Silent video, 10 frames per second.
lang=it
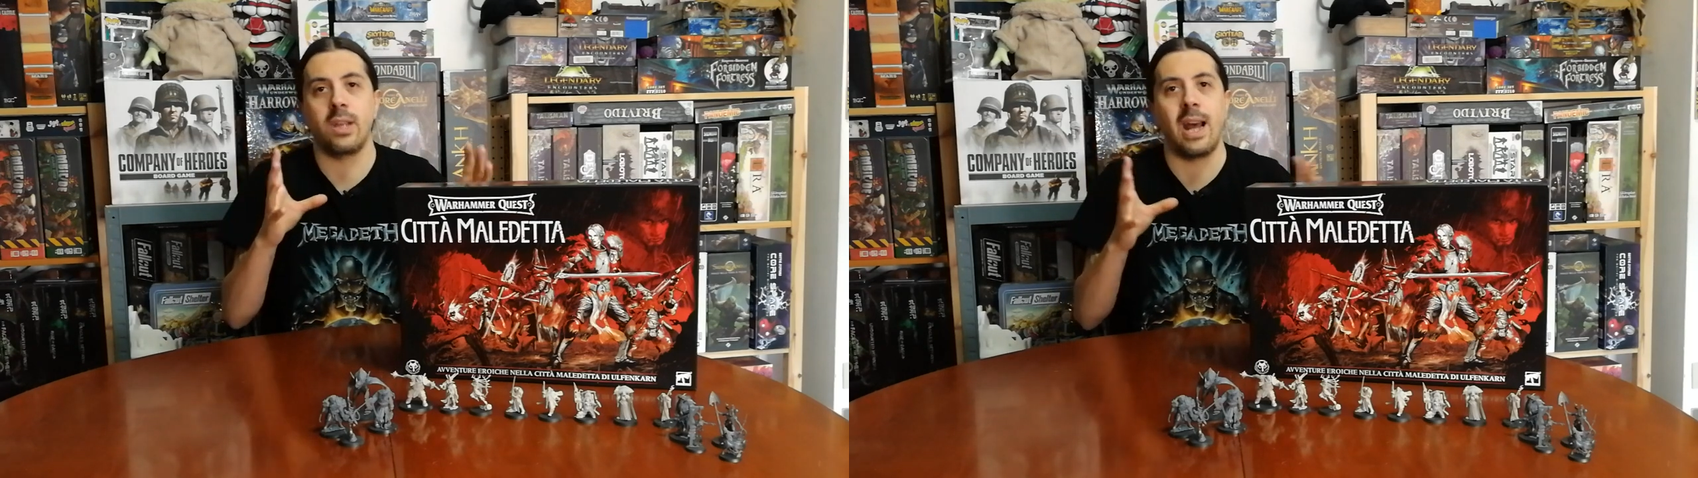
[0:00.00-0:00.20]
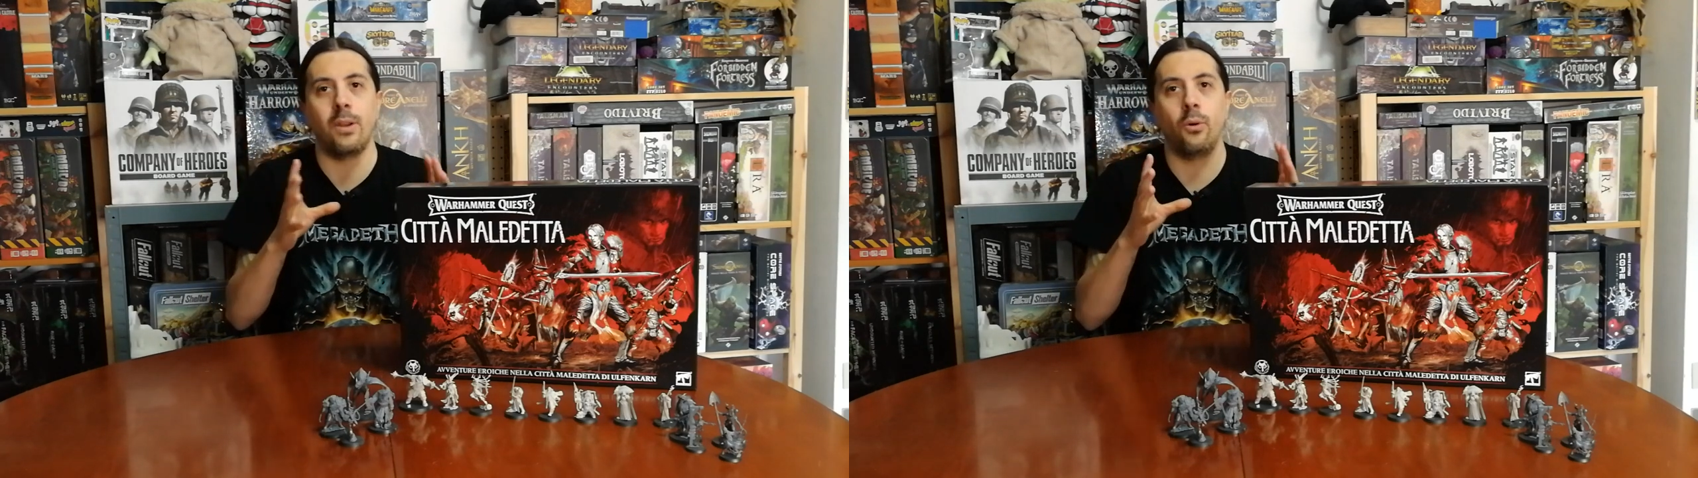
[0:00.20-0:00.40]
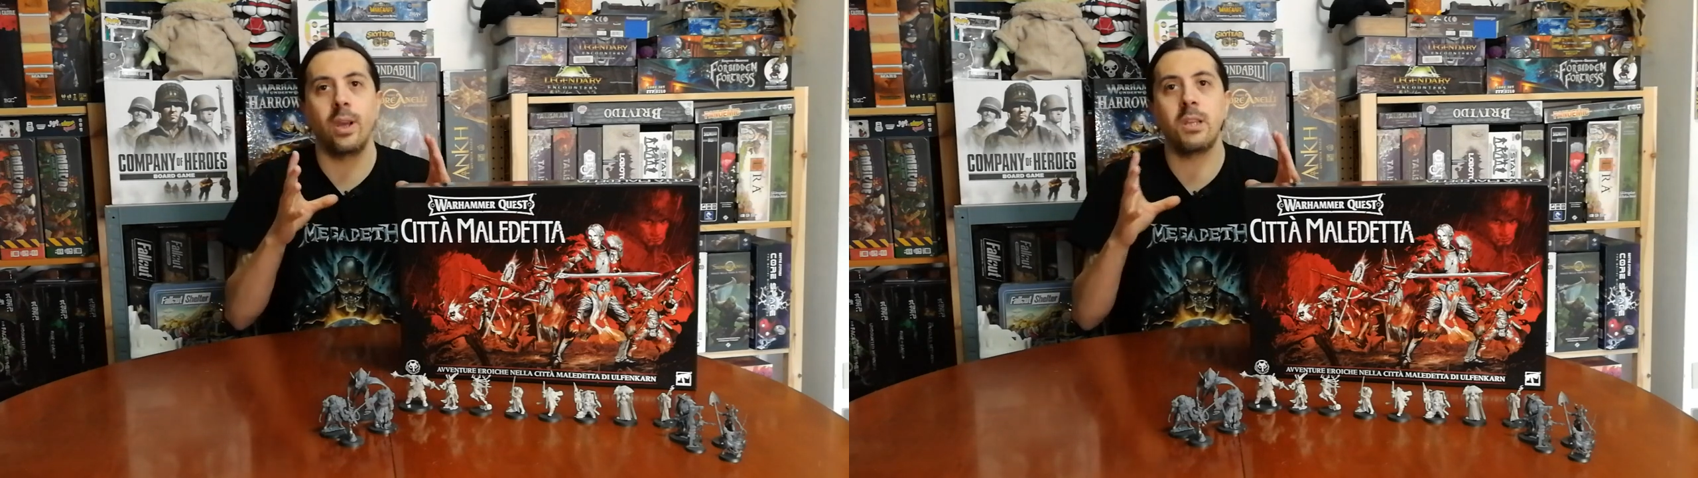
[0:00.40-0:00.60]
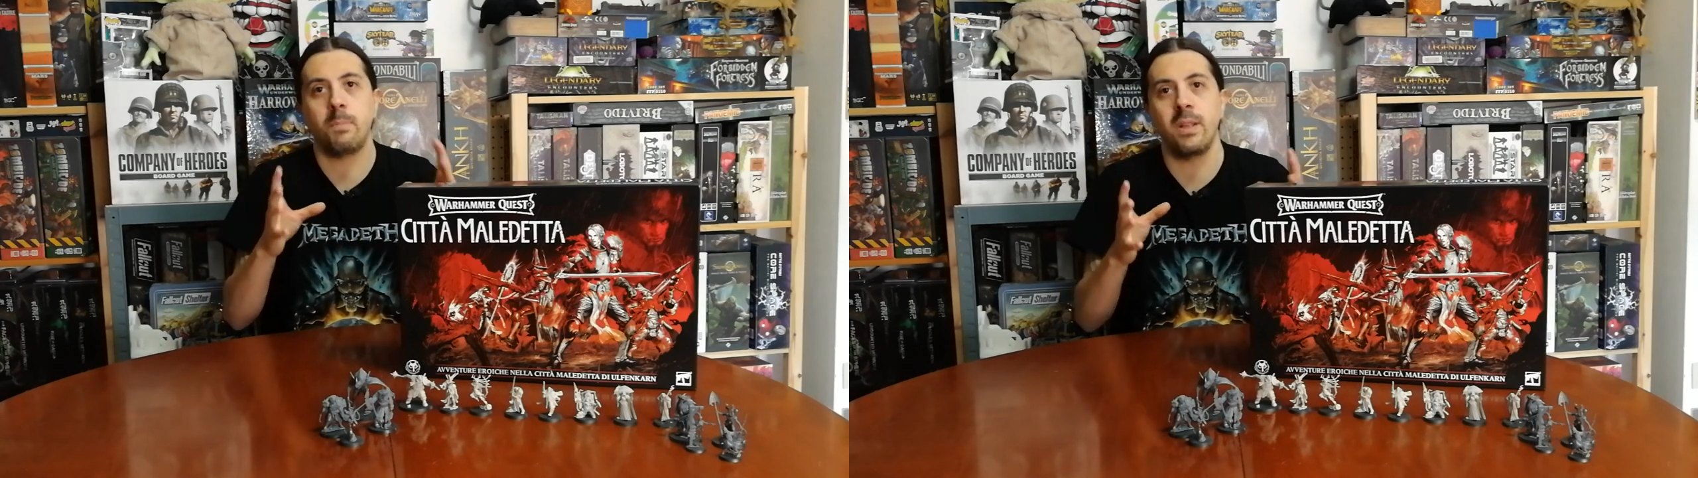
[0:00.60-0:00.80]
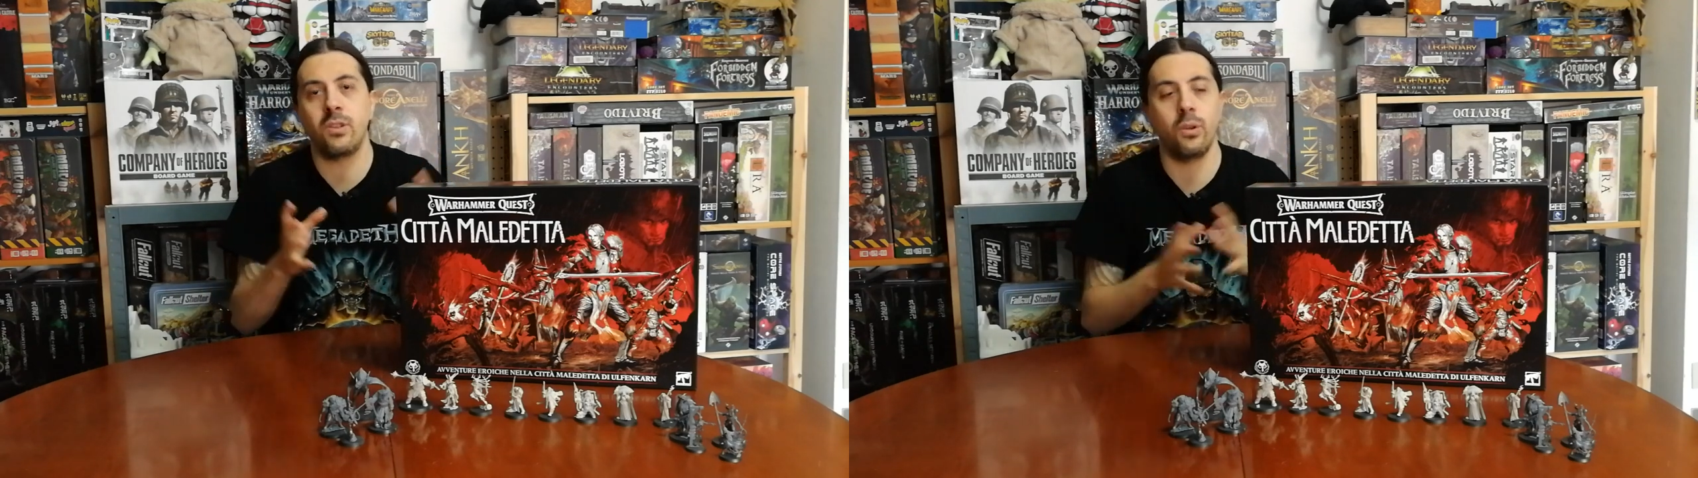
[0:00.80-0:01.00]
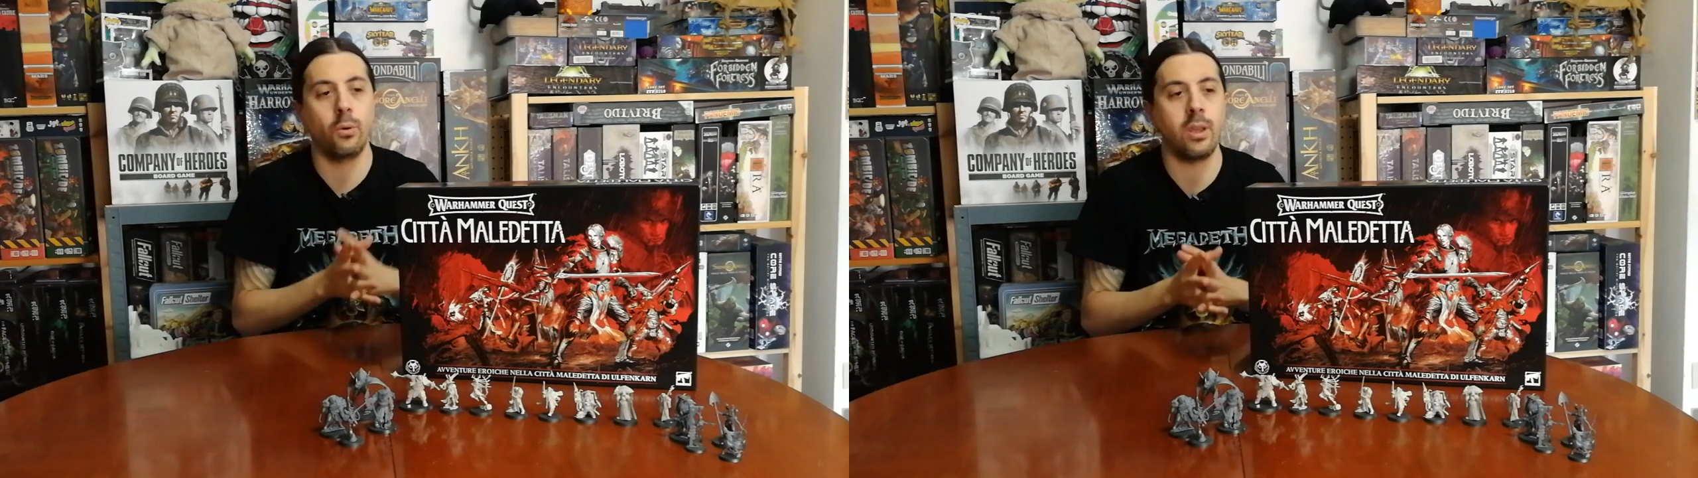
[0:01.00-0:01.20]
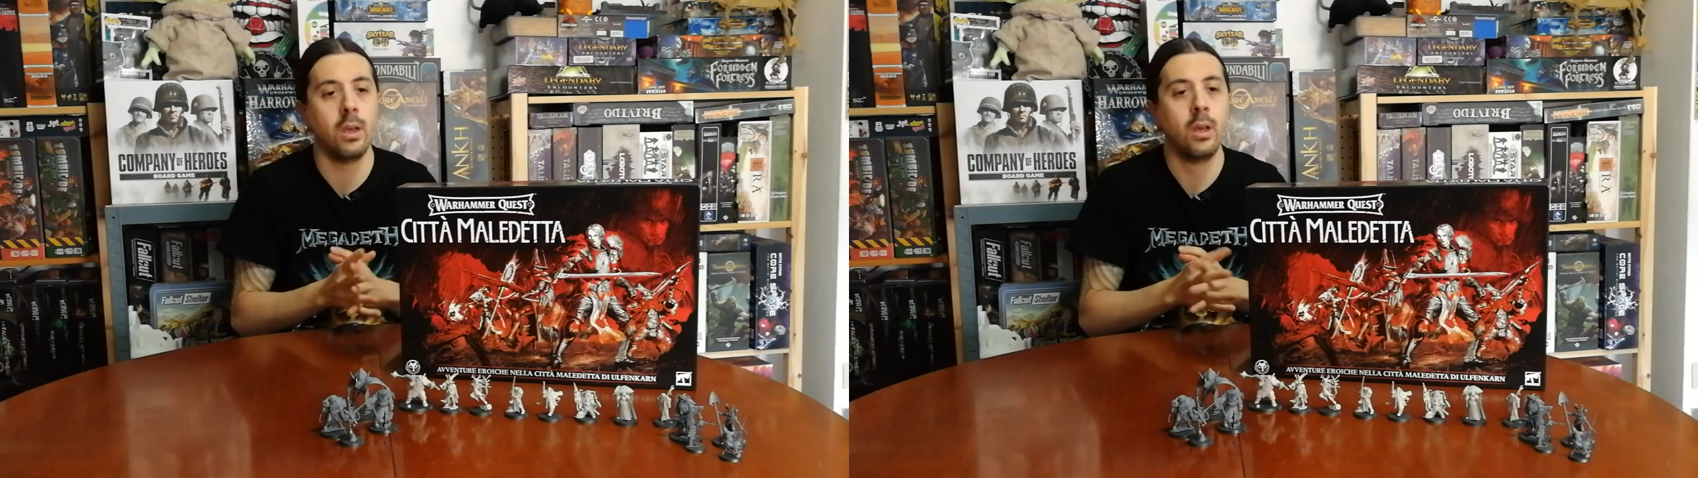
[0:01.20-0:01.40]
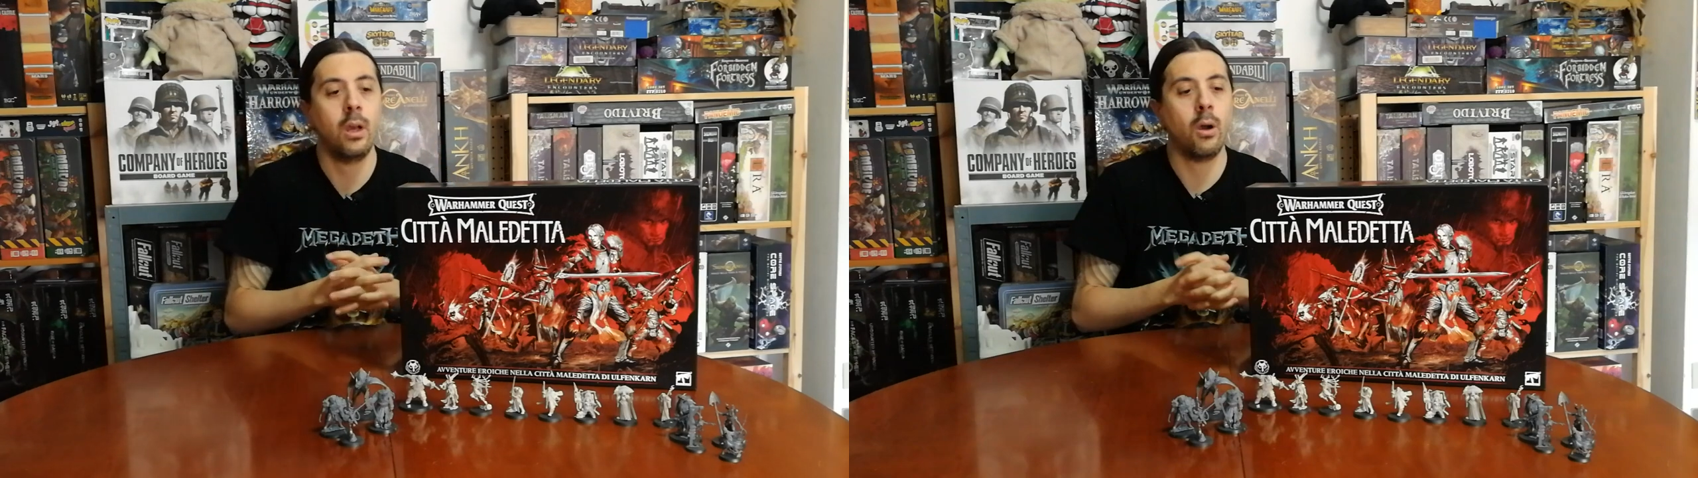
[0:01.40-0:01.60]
saranno espansioni